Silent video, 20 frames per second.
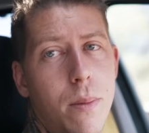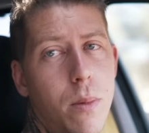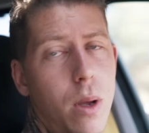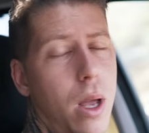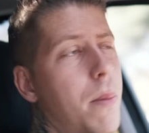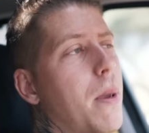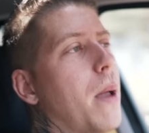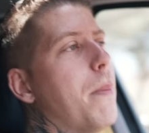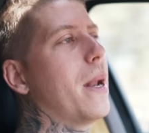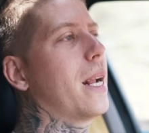Voy
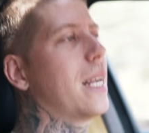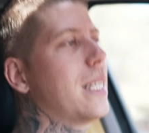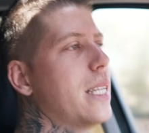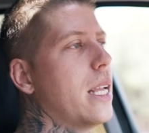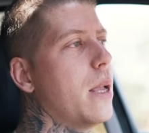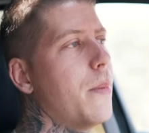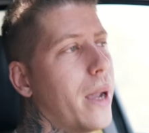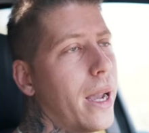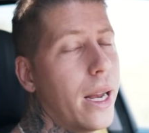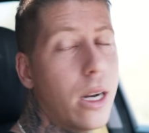a, esperar que se
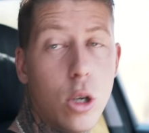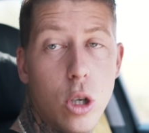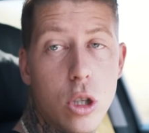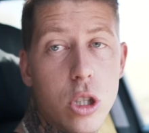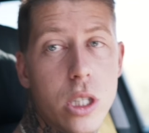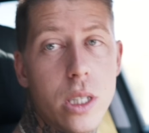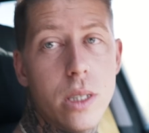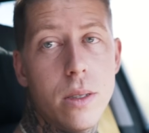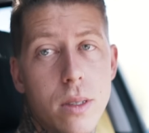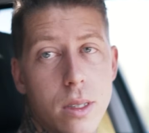lleven el
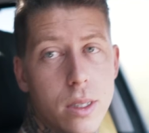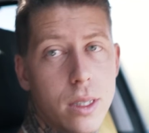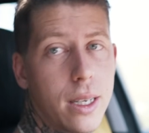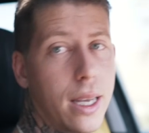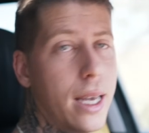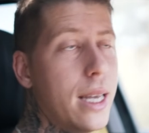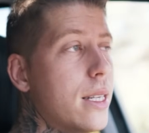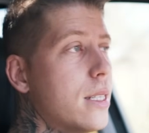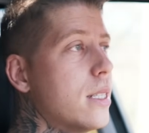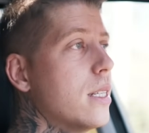coche,
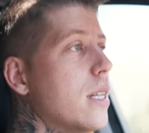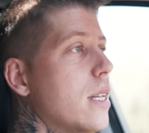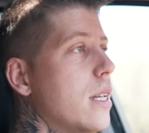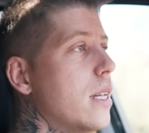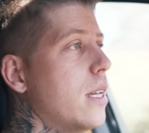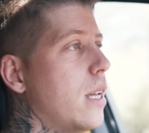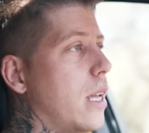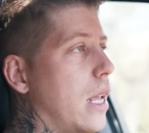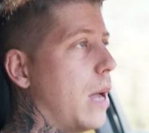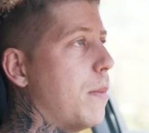¿Qué es,
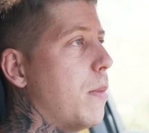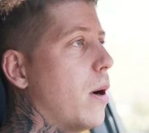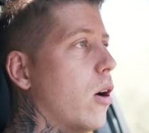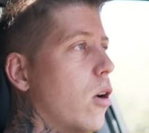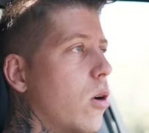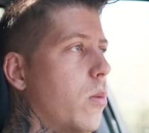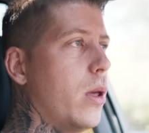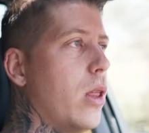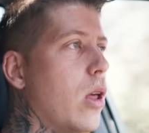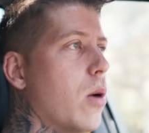y ya pago
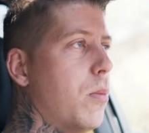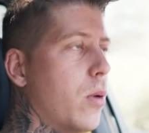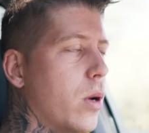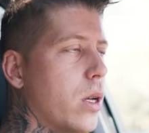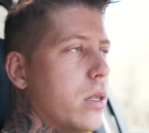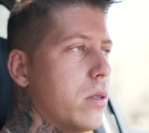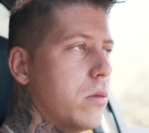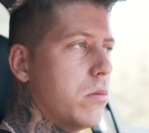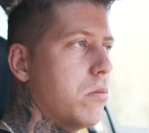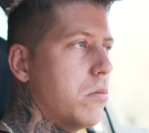el vídeo, pues,
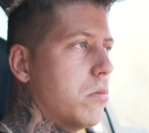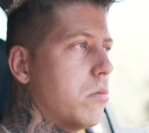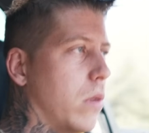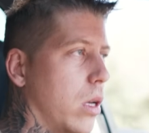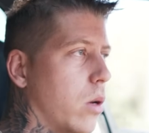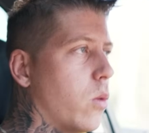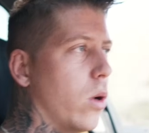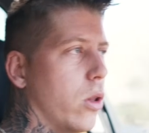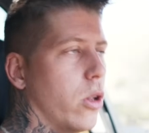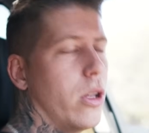
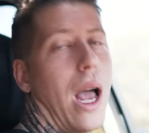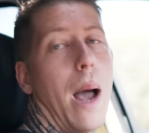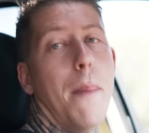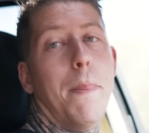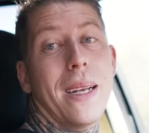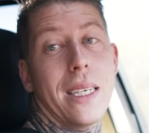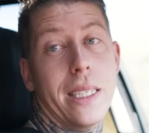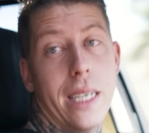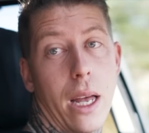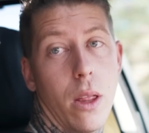Cuando ya ha
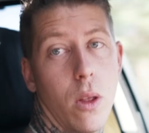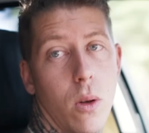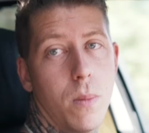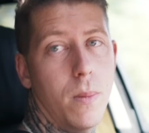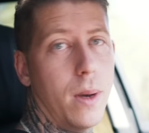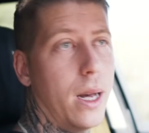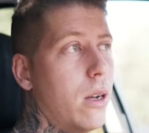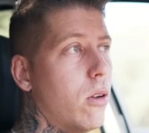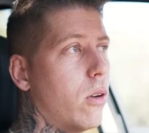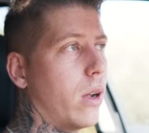pasado,
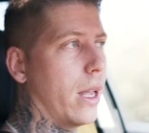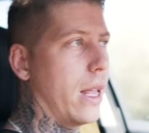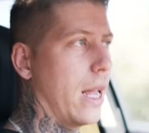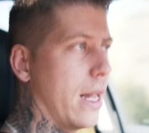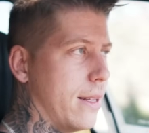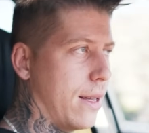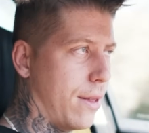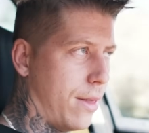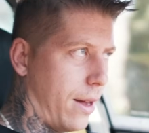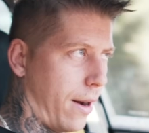¿vale? Aunque ya
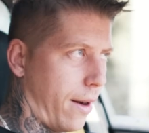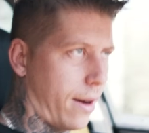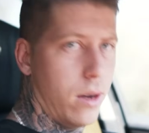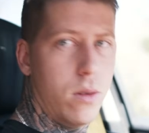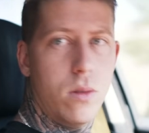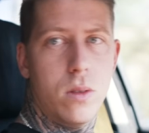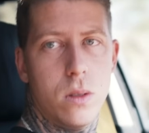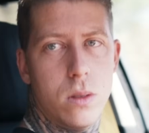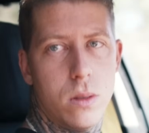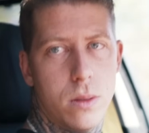está cerrado,
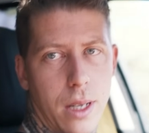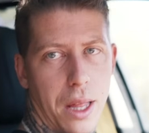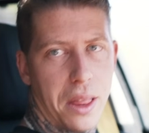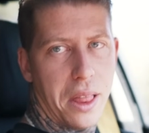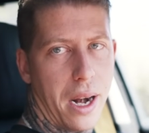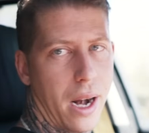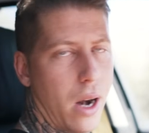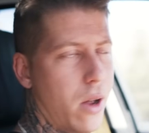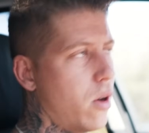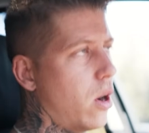
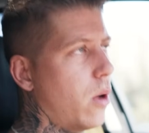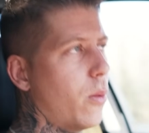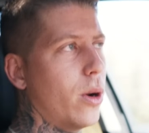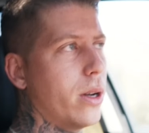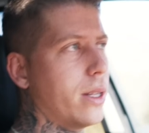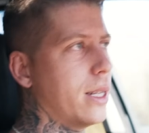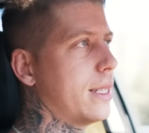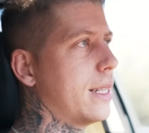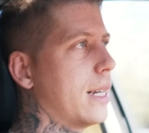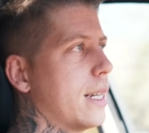está cerrado y no hay
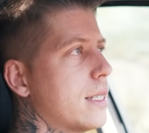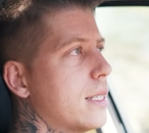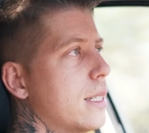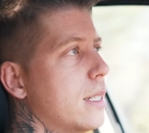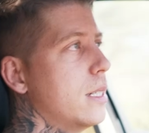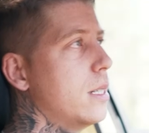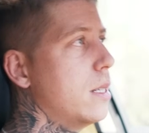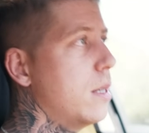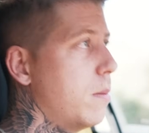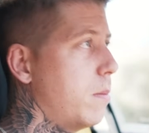vuelta atrás.
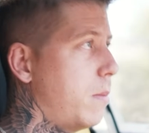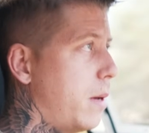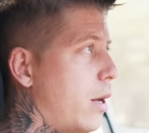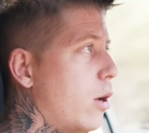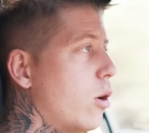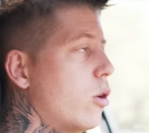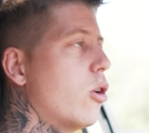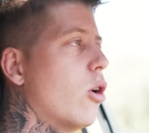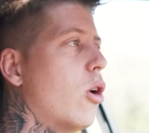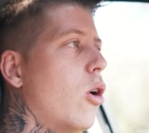
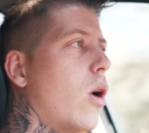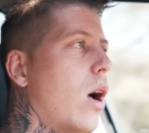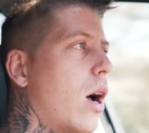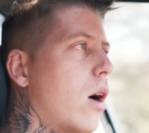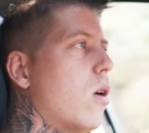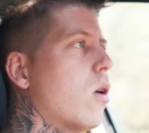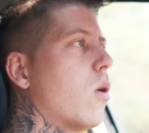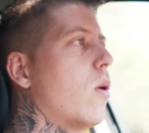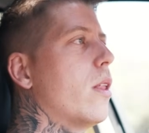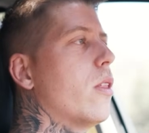Pero yo lo
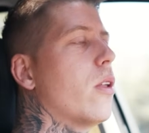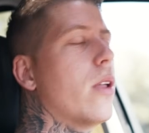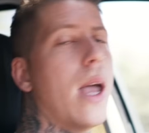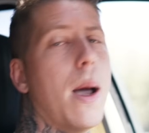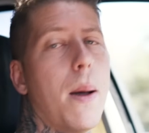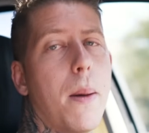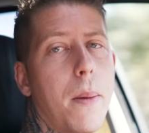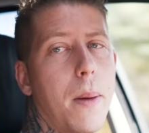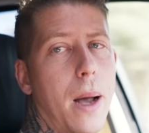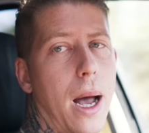hago cuando
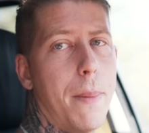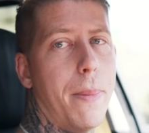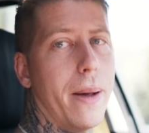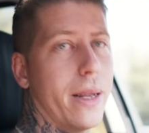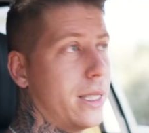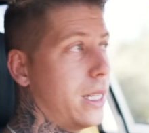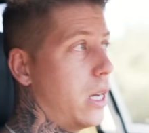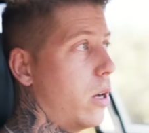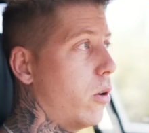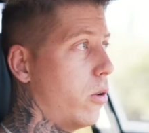ya ha
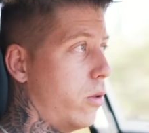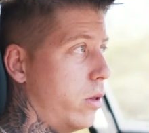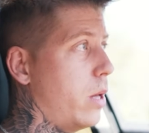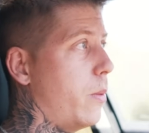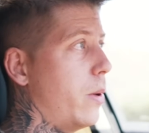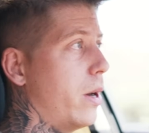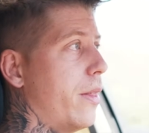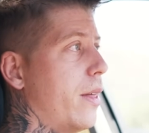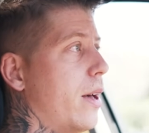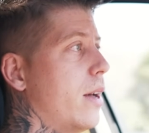pasado de
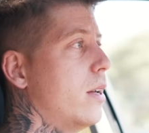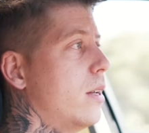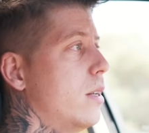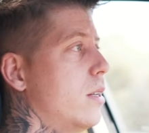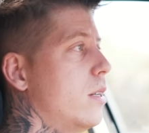verdad.